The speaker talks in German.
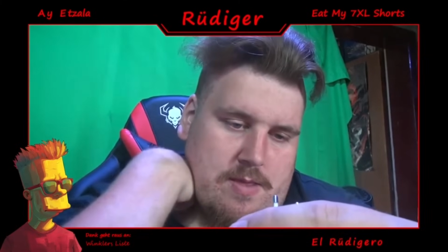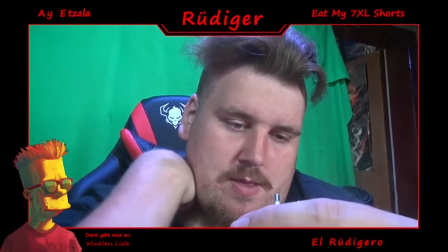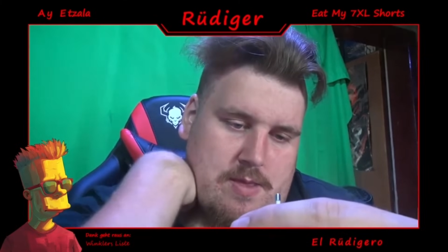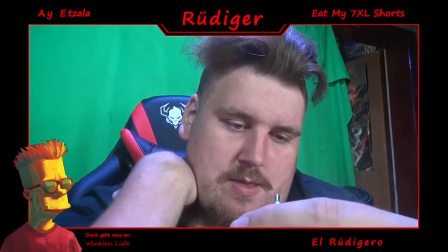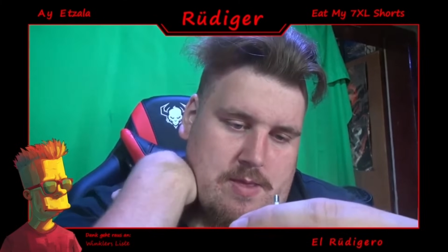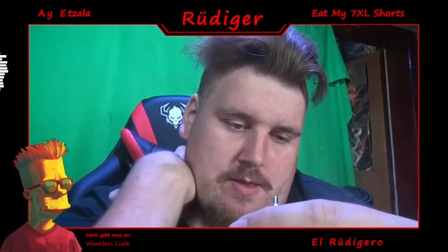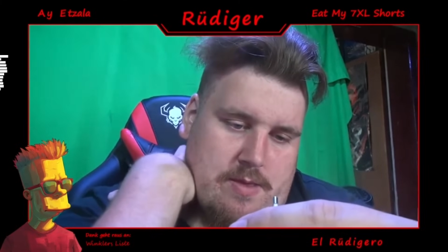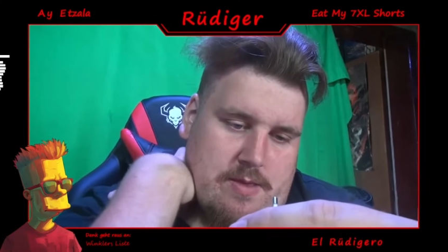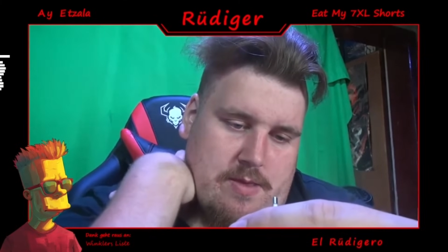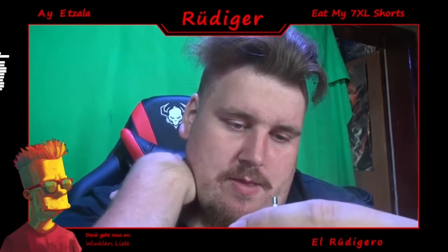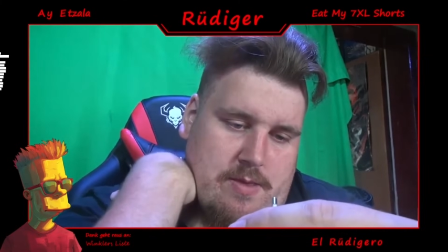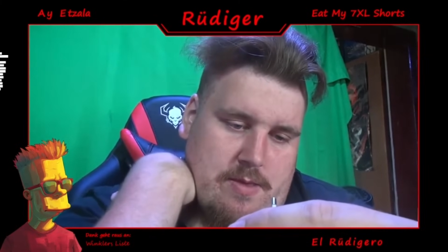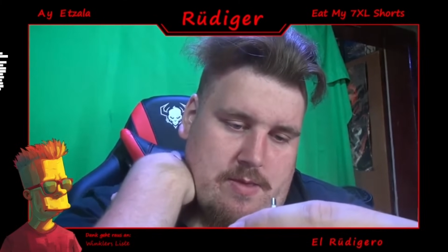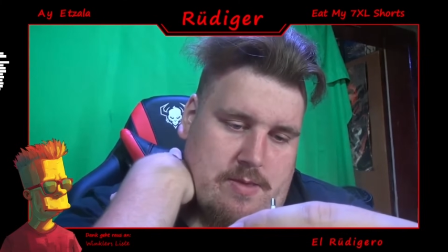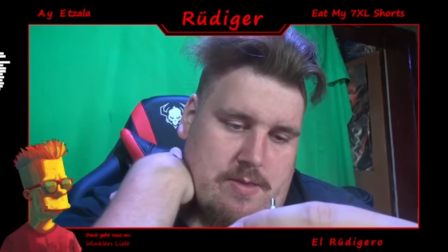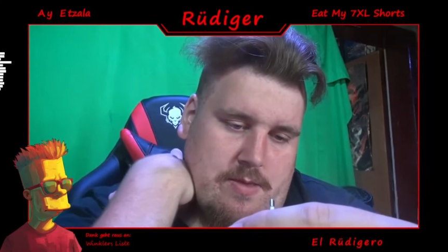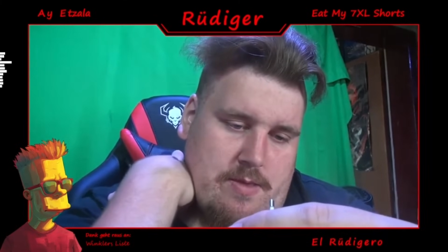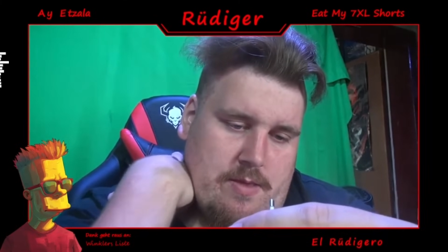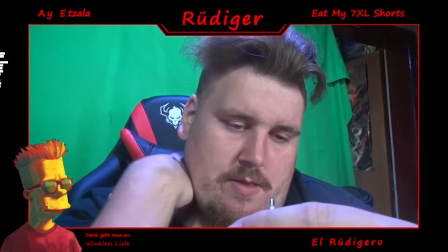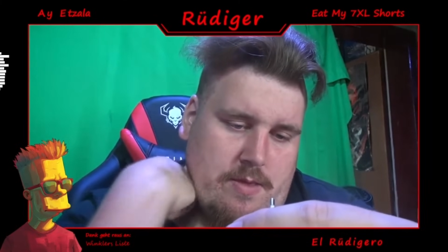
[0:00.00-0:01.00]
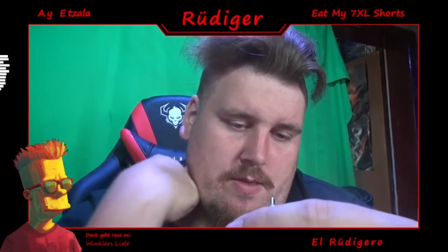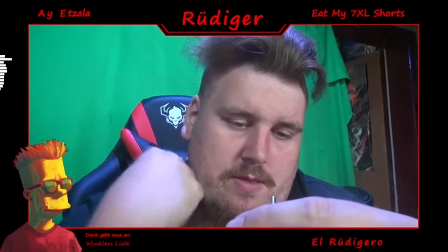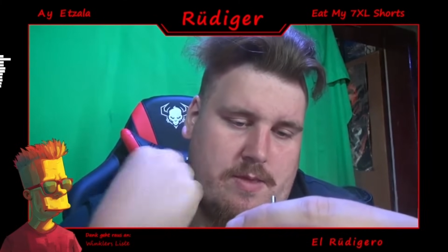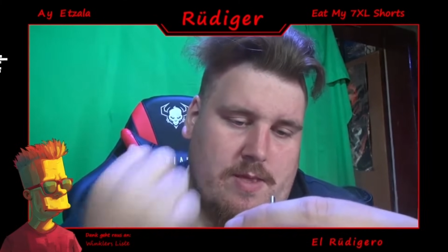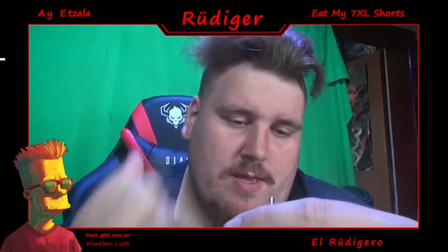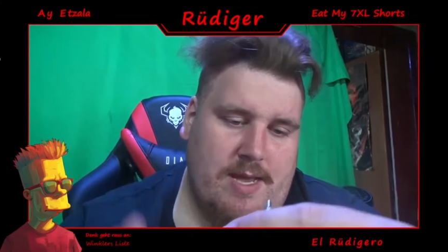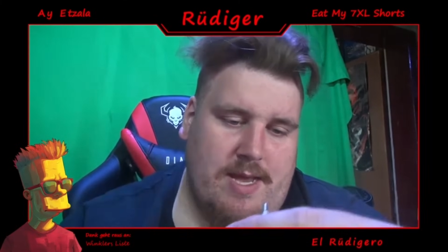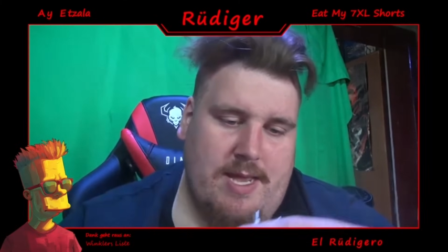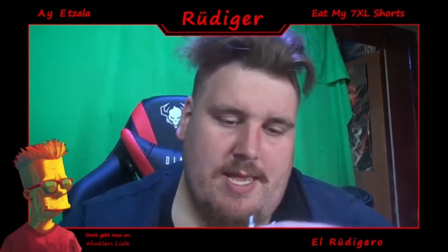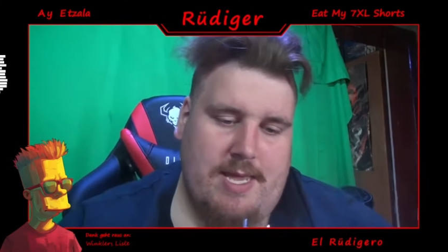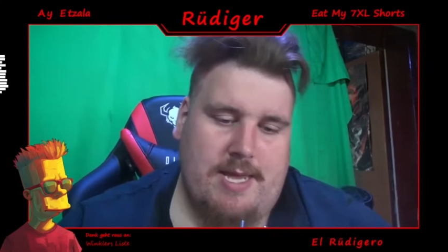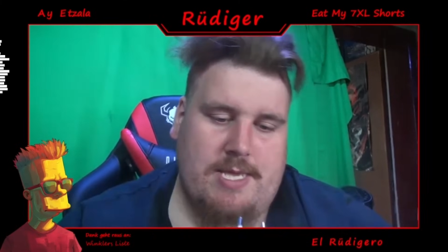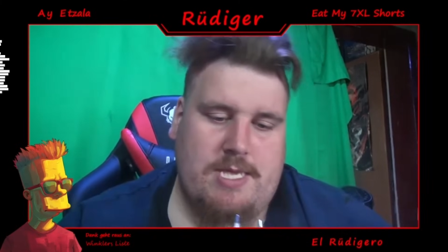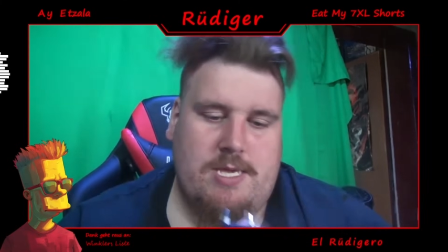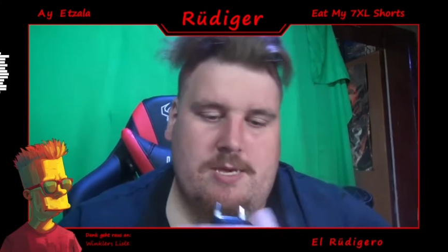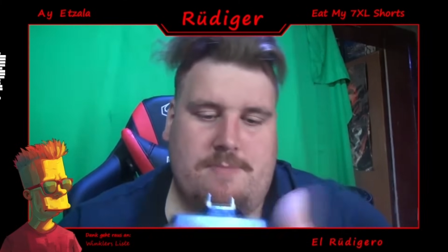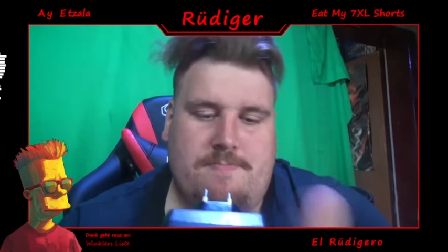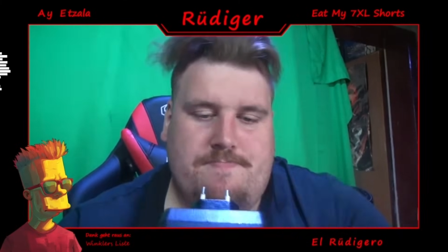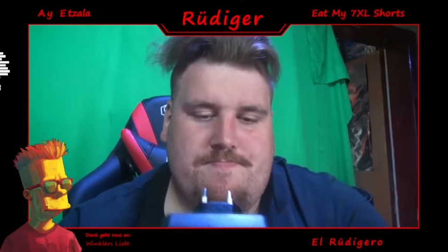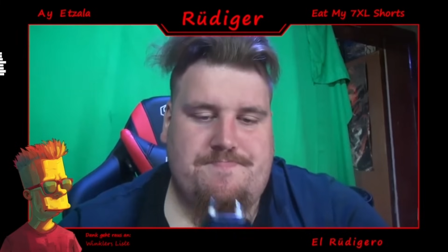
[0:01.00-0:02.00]
Aha. Ah ja,
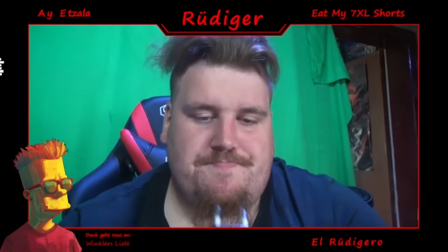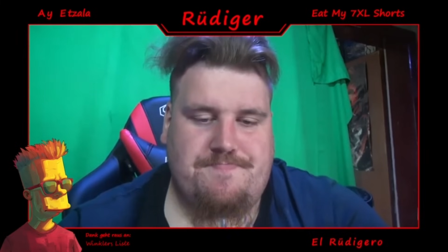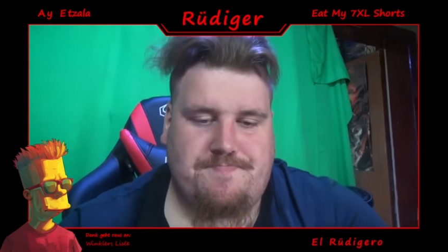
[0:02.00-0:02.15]
hier.